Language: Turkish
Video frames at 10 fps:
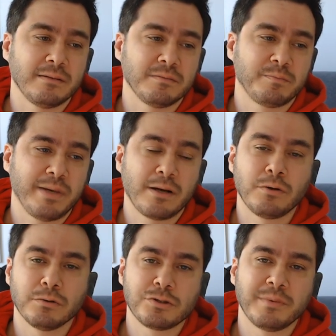pek
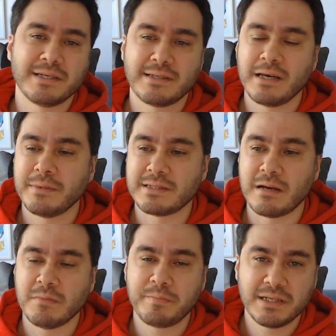konuşmayı
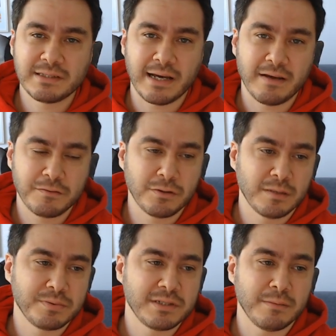sevmesem de bir tane video
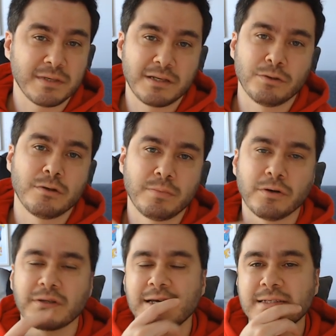yapacağım. İkili Oyun
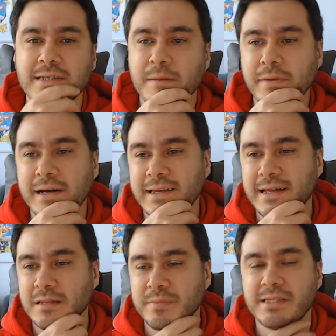Podcast'ı
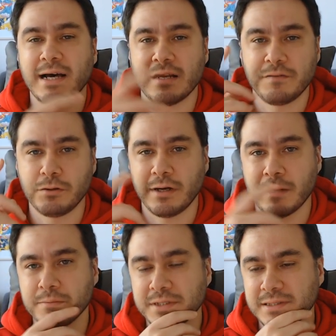yaparken de bir tane video
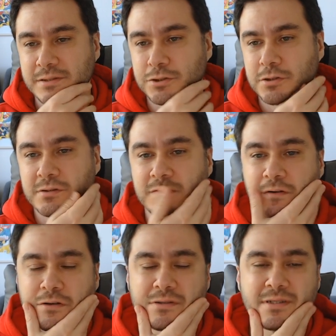yapmıştık
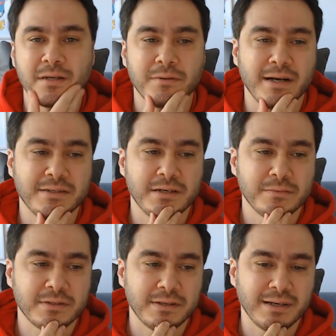Jordan vs. LeBron
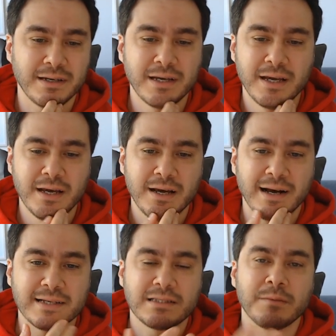James diye.
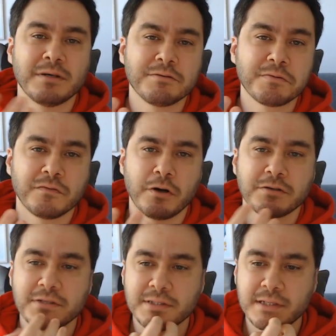Aslında amacımız bir
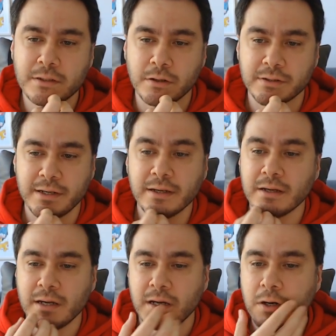versus değil orada.
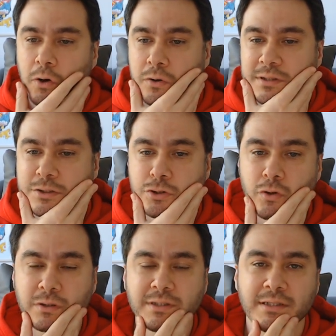Orada
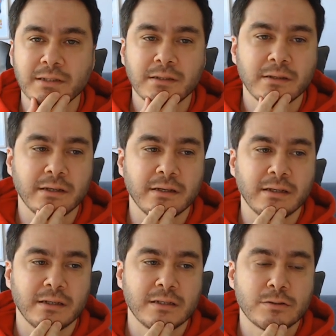Jordan'ın
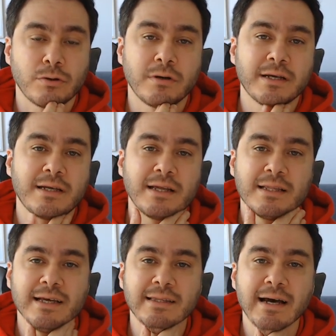e, sonrakilere
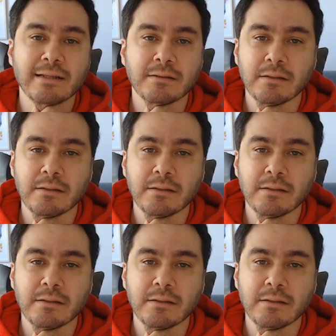neden